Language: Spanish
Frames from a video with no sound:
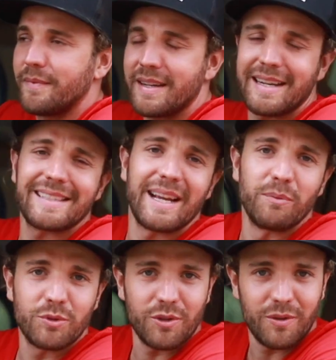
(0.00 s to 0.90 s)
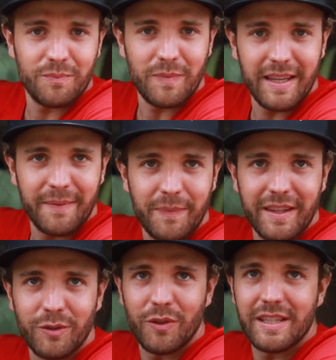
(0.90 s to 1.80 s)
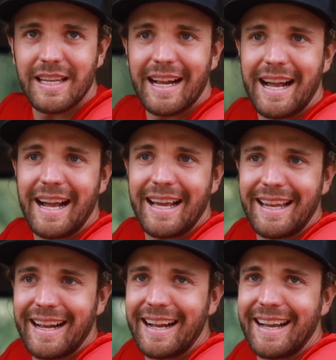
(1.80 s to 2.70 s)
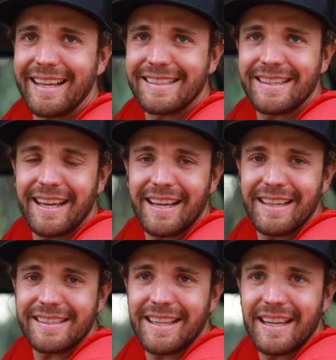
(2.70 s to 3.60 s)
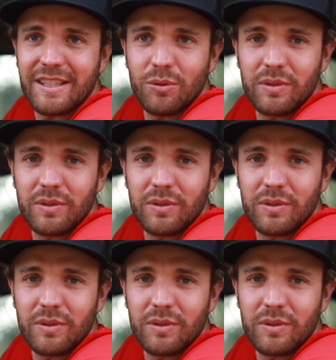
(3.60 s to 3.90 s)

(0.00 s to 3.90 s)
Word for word: rasca mucho, ¿vale? Entonces la caja, la caja ya está, ya están las